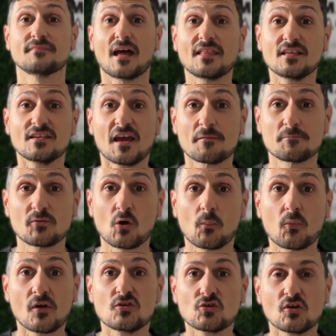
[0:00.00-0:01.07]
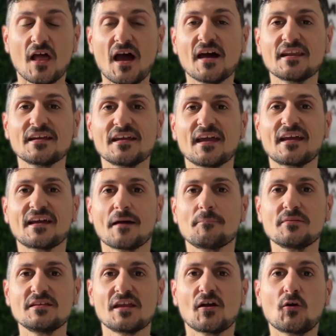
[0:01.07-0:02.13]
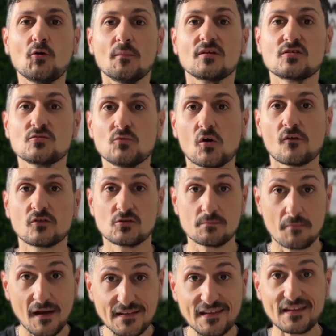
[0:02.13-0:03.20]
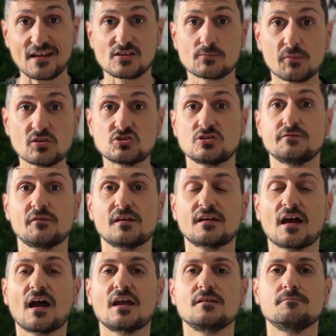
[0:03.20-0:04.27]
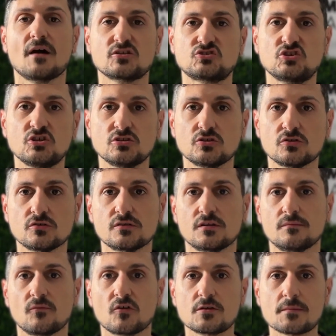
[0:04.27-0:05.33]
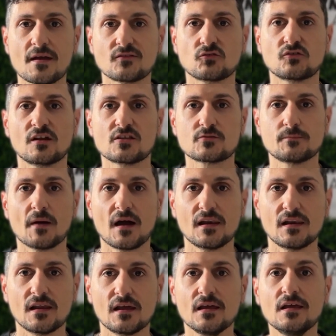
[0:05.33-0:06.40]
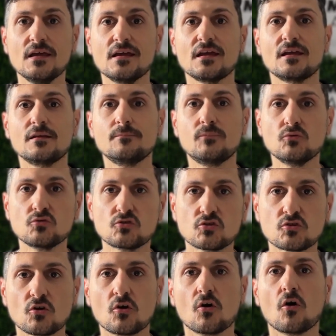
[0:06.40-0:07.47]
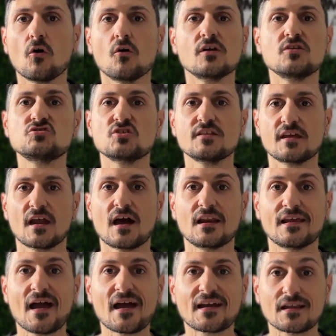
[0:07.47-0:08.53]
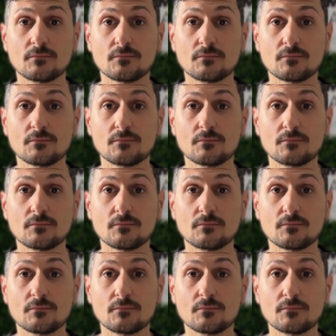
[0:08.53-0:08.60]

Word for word: Ad esempio, puoi isolare e capire come si muovono in maniera specifica il bacino, il movimento delle spalle, il busto o in generale anche il